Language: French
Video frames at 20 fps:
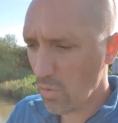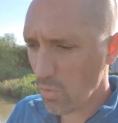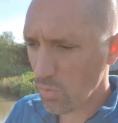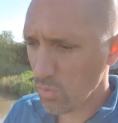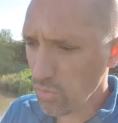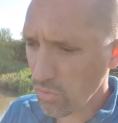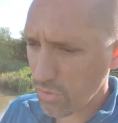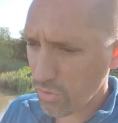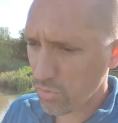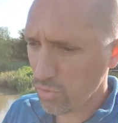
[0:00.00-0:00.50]

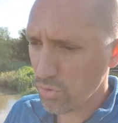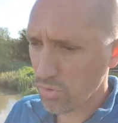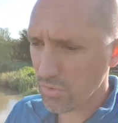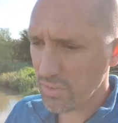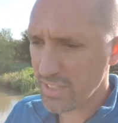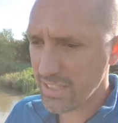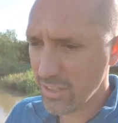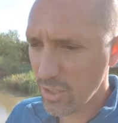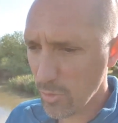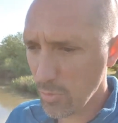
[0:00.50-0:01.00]
ont, surtout
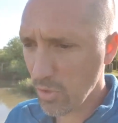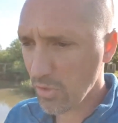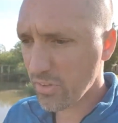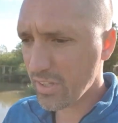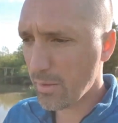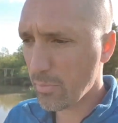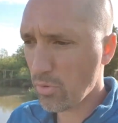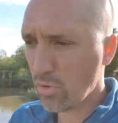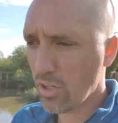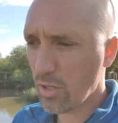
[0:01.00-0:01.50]
quand ils commencent
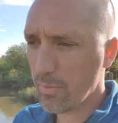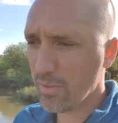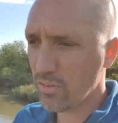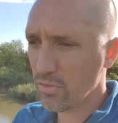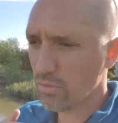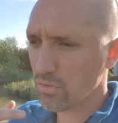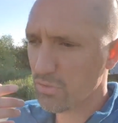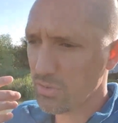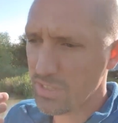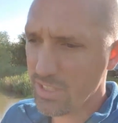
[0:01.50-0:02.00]
la
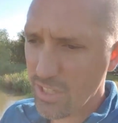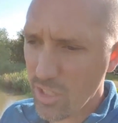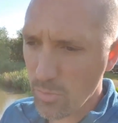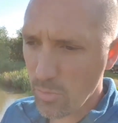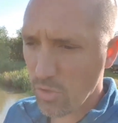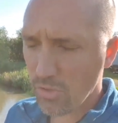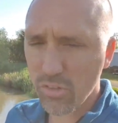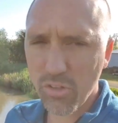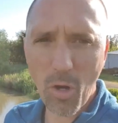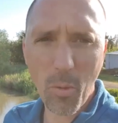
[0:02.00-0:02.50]
programmation, quand ils
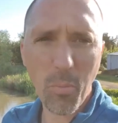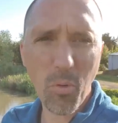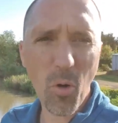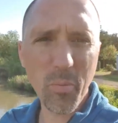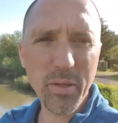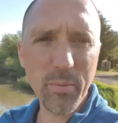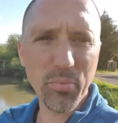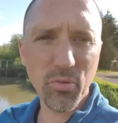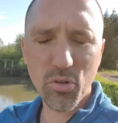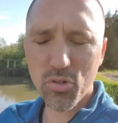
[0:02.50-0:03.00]
commencent leur
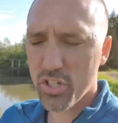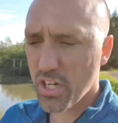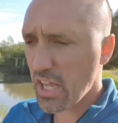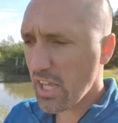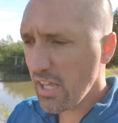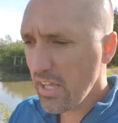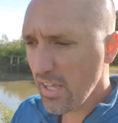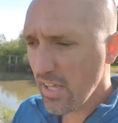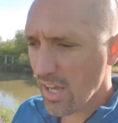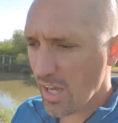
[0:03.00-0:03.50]
premier projet.
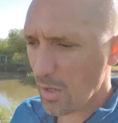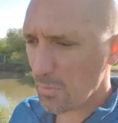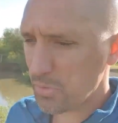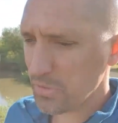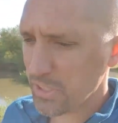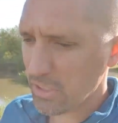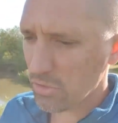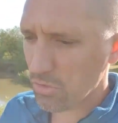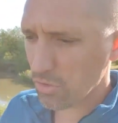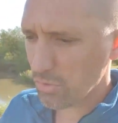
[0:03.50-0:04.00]
Ah,
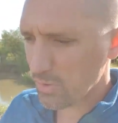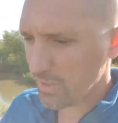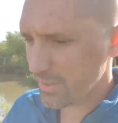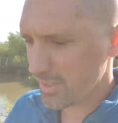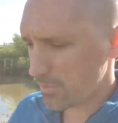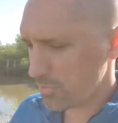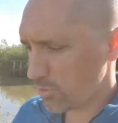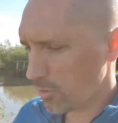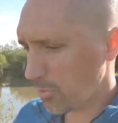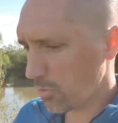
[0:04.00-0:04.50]
peut-être que toi,
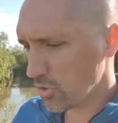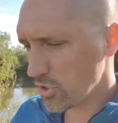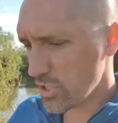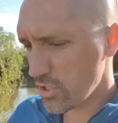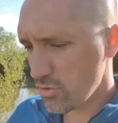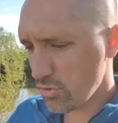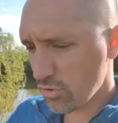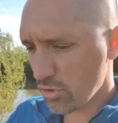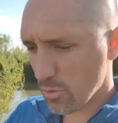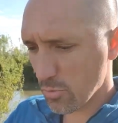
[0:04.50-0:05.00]
tu as pour projet
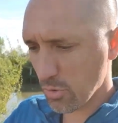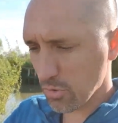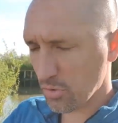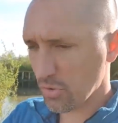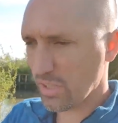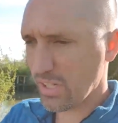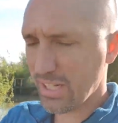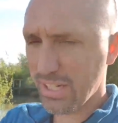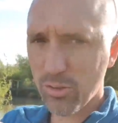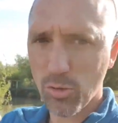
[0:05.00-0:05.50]
justement de
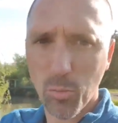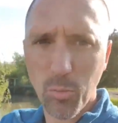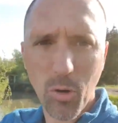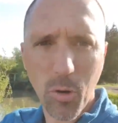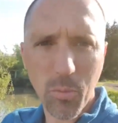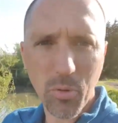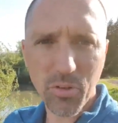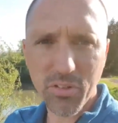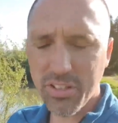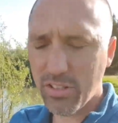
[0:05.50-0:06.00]
créer ton
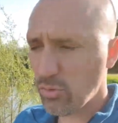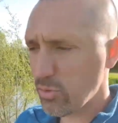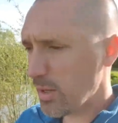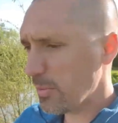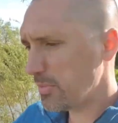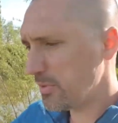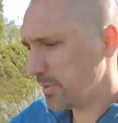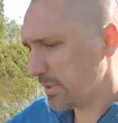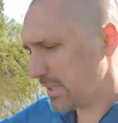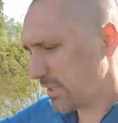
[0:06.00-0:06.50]
propre site
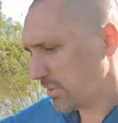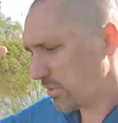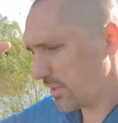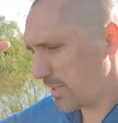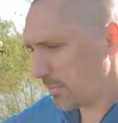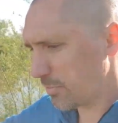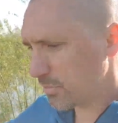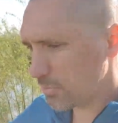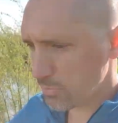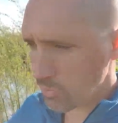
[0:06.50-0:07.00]
web, peut-être que tu
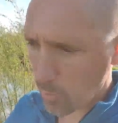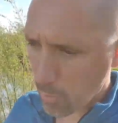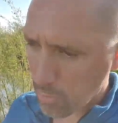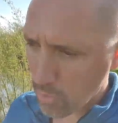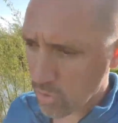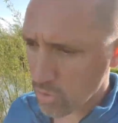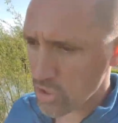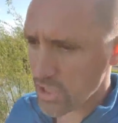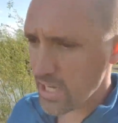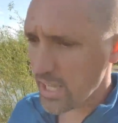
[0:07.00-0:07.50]
as pour
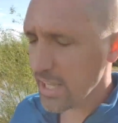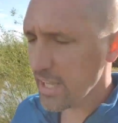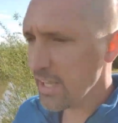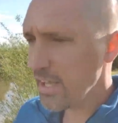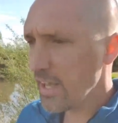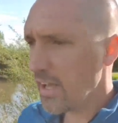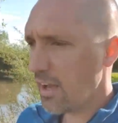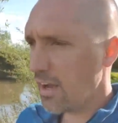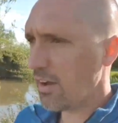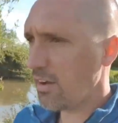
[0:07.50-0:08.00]
projet
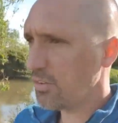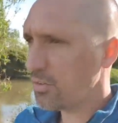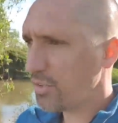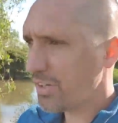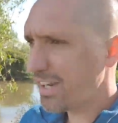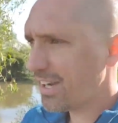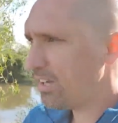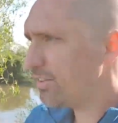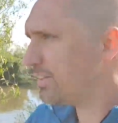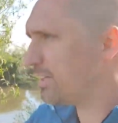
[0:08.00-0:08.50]
euh, de
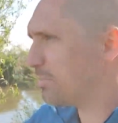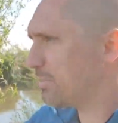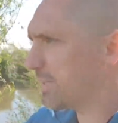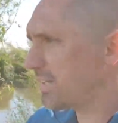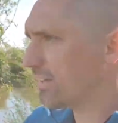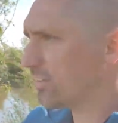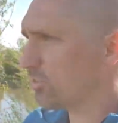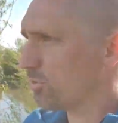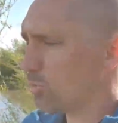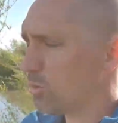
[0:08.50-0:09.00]
créer une
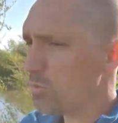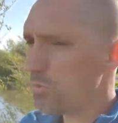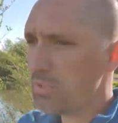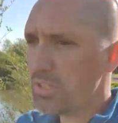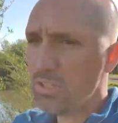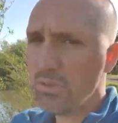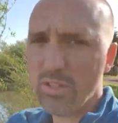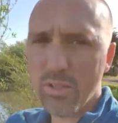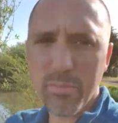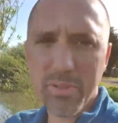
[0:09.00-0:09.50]
application
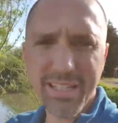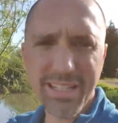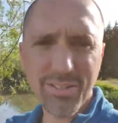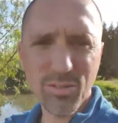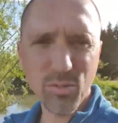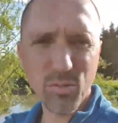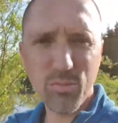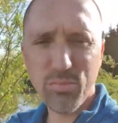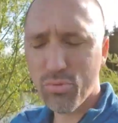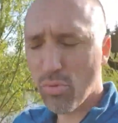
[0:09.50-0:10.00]
mobile, une
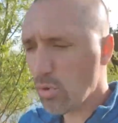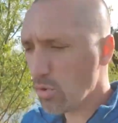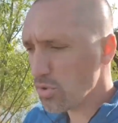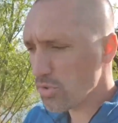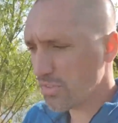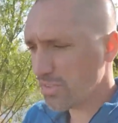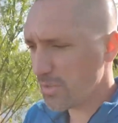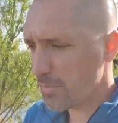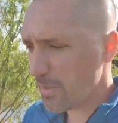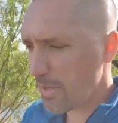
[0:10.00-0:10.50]
application de bureau, je
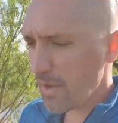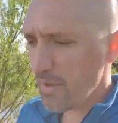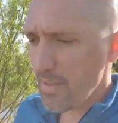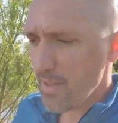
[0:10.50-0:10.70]
ne sais pas,